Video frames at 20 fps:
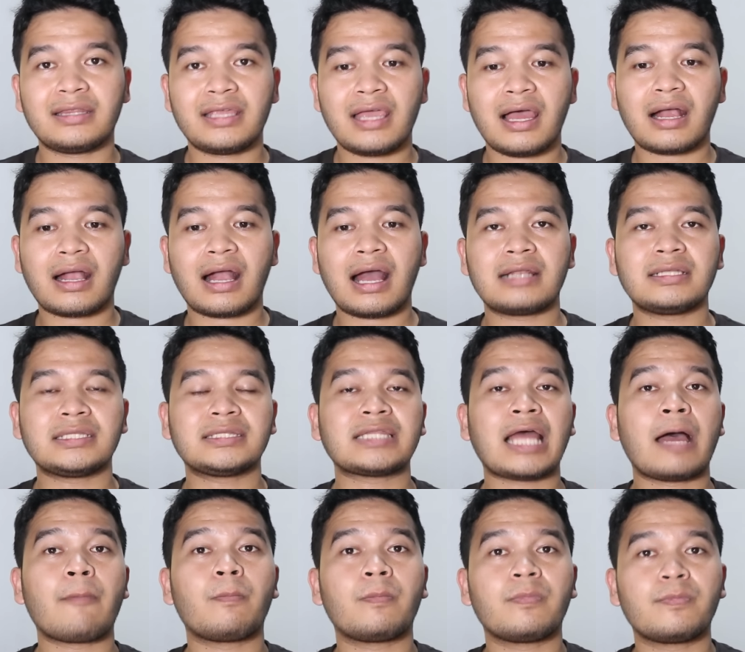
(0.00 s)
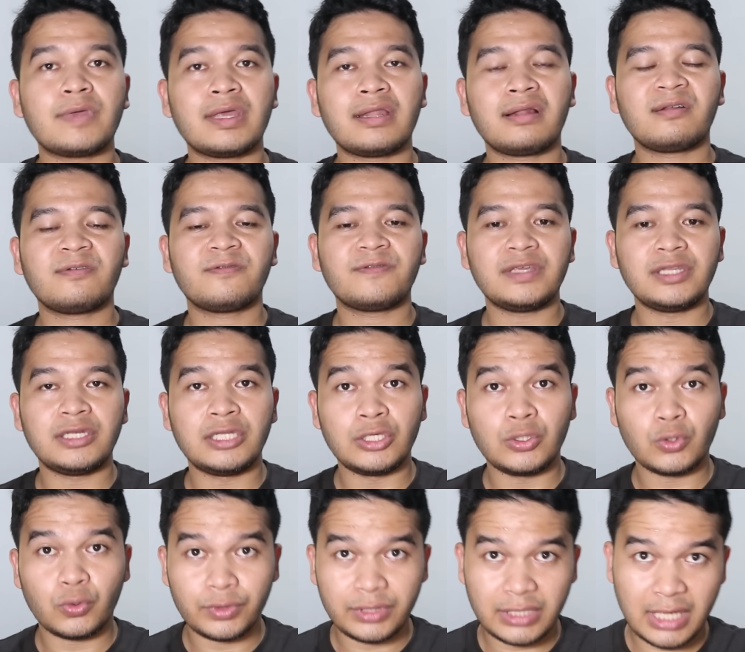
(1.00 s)
Nanti akan tampil
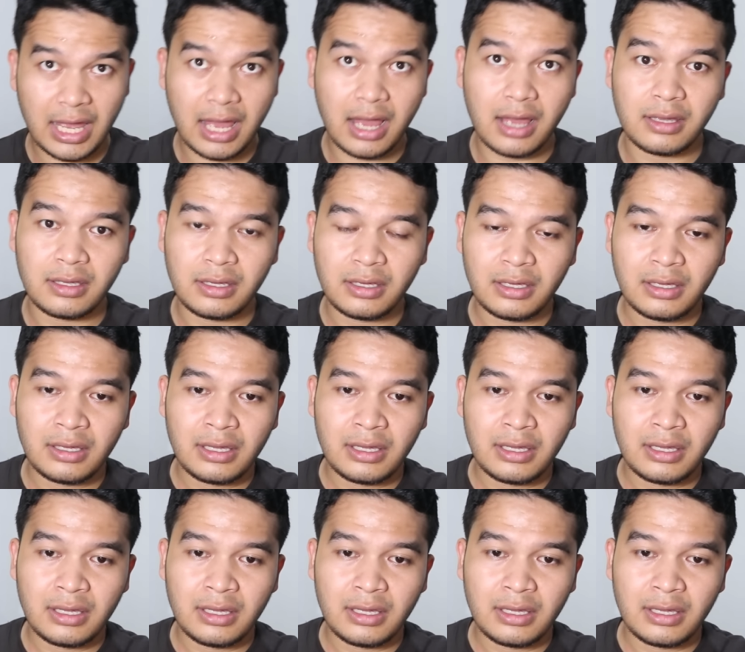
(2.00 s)
videonya.